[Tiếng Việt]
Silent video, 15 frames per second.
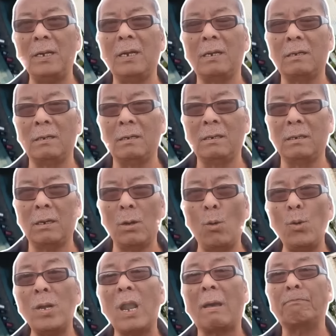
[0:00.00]
lực lượng
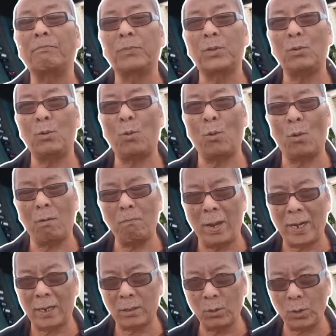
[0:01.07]
đối lập của
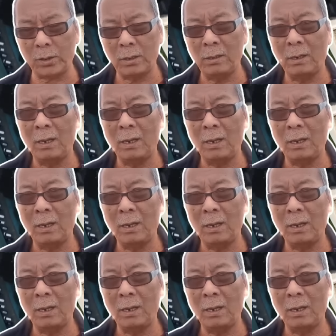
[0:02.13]
Belarus